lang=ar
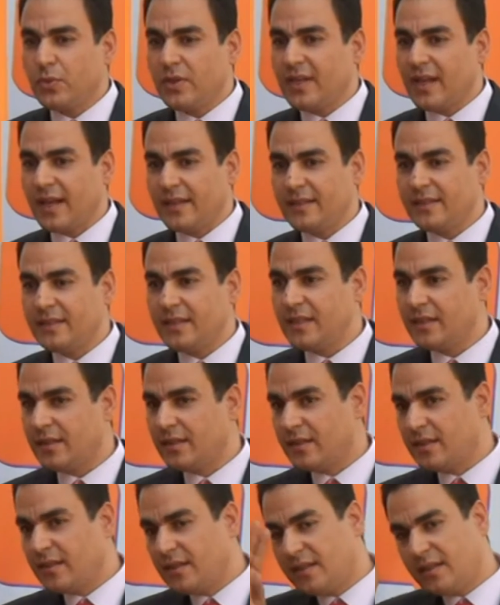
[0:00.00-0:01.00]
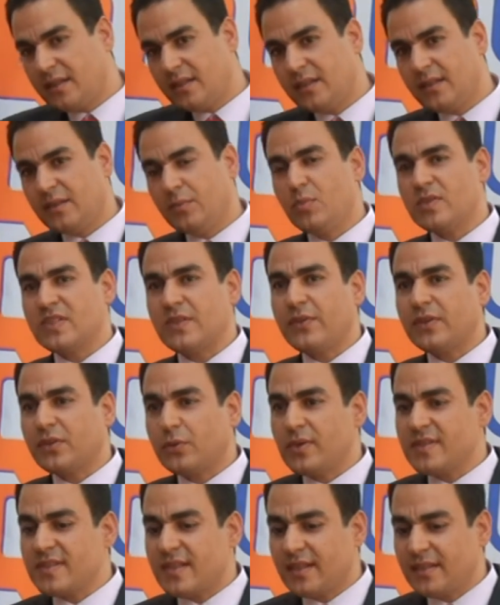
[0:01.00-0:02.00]
غير عادية آه، مواصفات
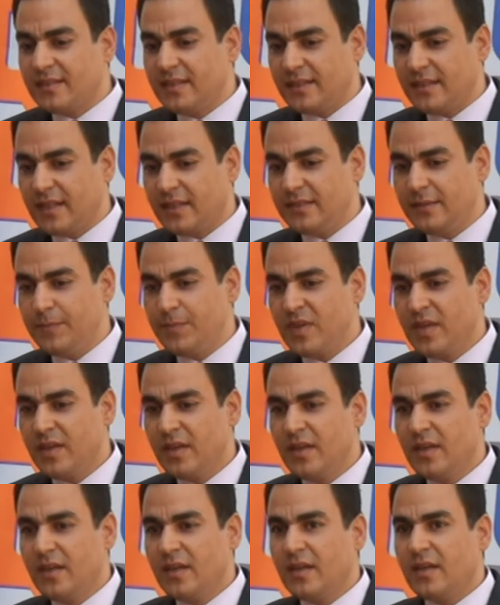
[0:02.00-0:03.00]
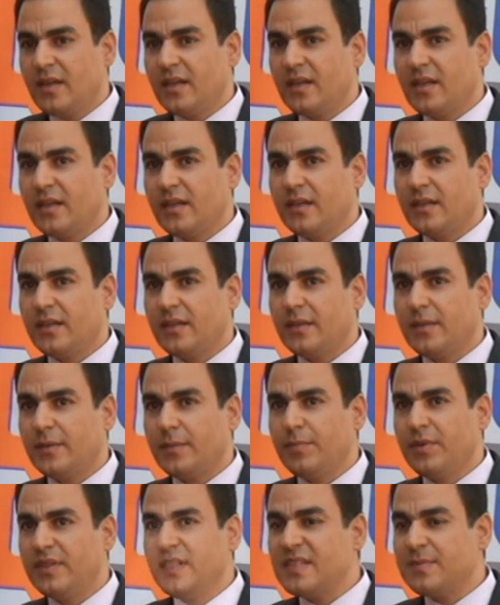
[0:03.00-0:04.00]
كويسة جدا يعني آه،
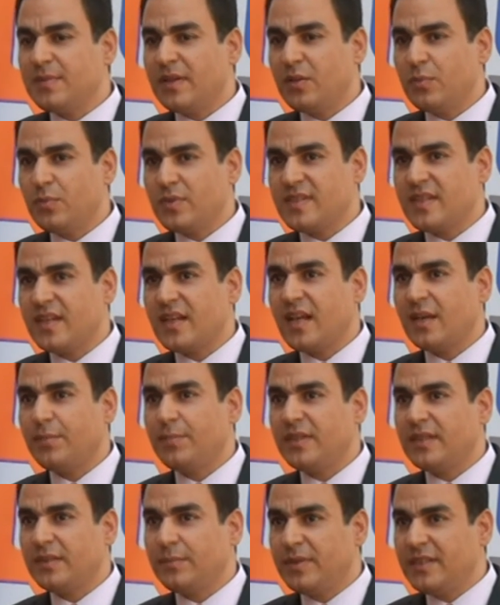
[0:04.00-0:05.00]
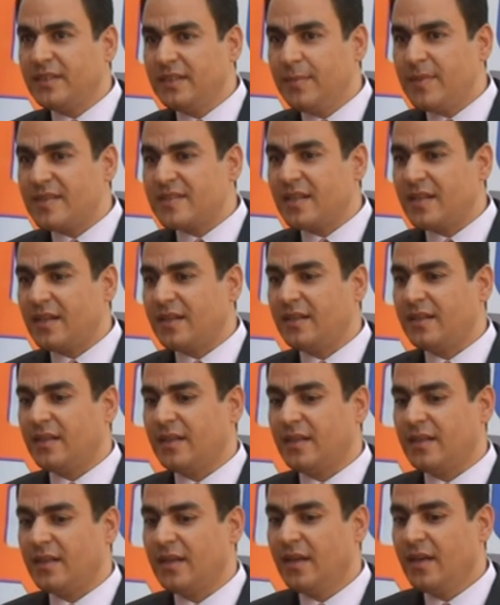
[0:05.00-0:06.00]
بالنسبة للمزارع بيدي مثلا
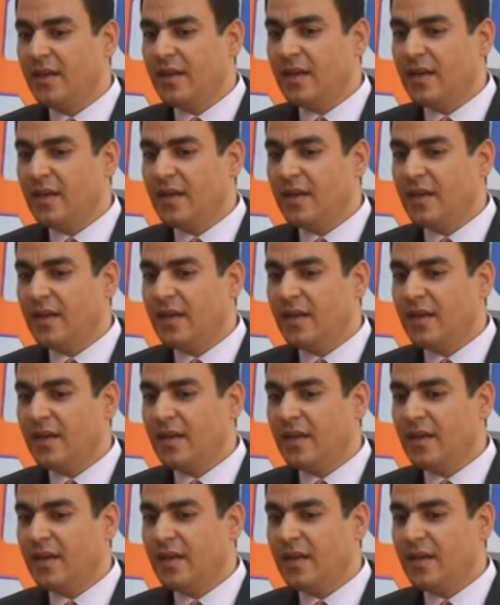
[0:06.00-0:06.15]
آه،